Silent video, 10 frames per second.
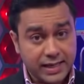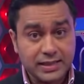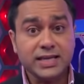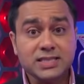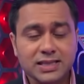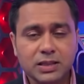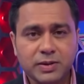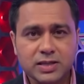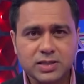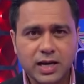ज्यादा ही जल्दी
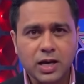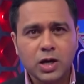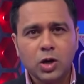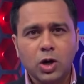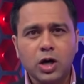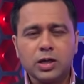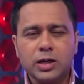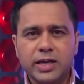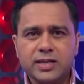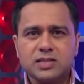भेज दिया और
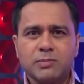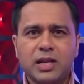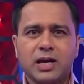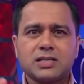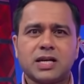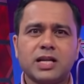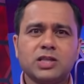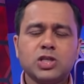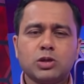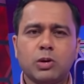एक समय लगा साढ़े
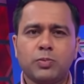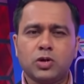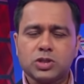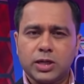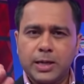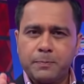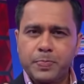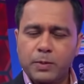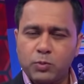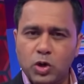तीन सौ पे पहुंचे गए
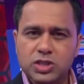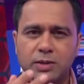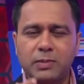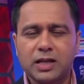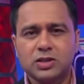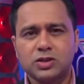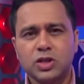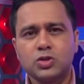पहुंचे मात्र